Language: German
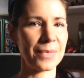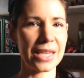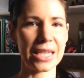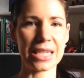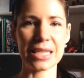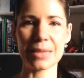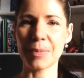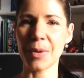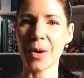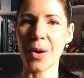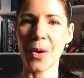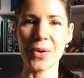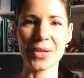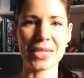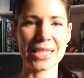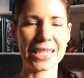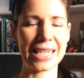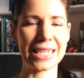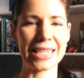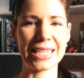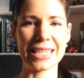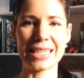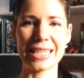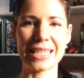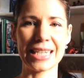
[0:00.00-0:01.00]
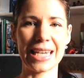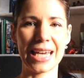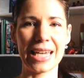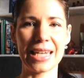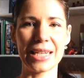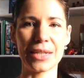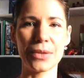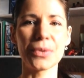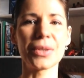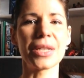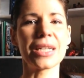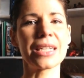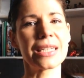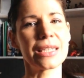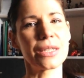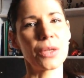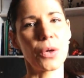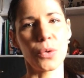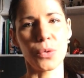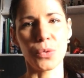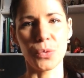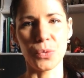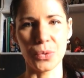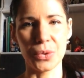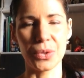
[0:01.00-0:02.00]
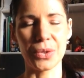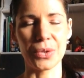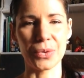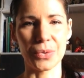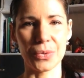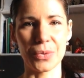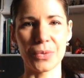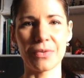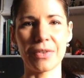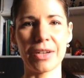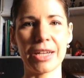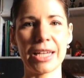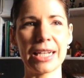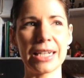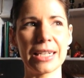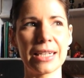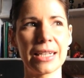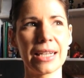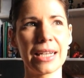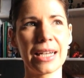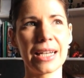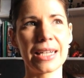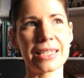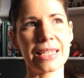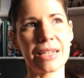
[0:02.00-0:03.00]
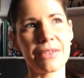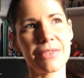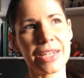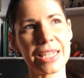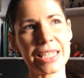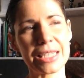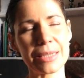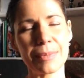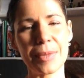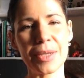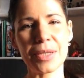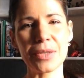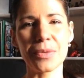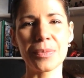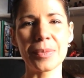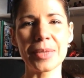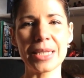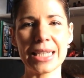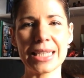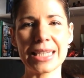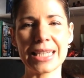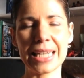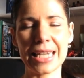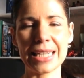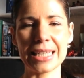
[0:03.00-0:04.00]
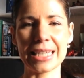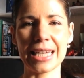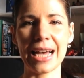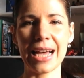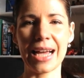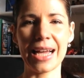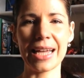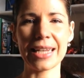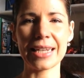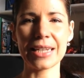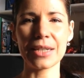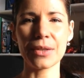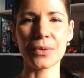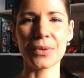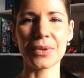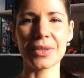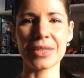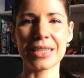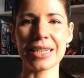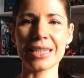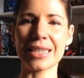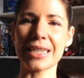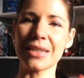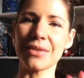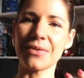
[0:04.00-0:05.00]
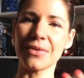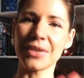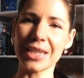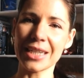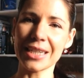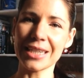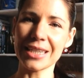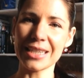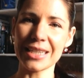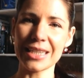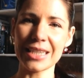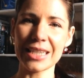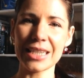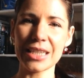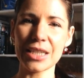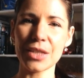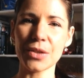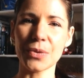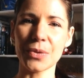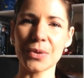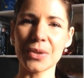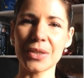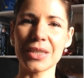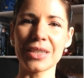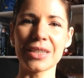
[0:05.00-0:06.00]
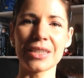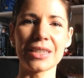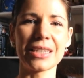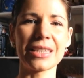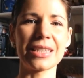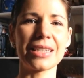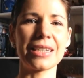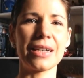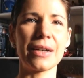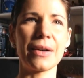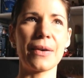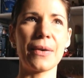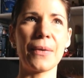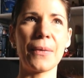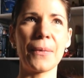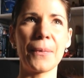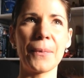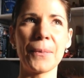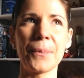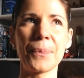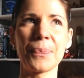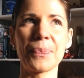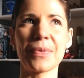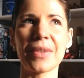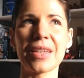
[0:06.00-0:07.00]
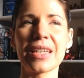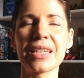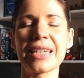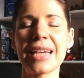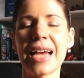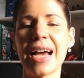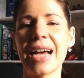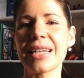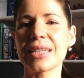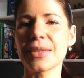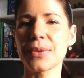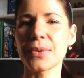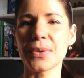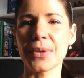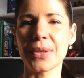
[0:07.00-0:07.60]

das braucht seine Zeit und das ist auch gut so, weil da wächst man so mit der Zeit rein und das entwickelt sich und ähm, ja, so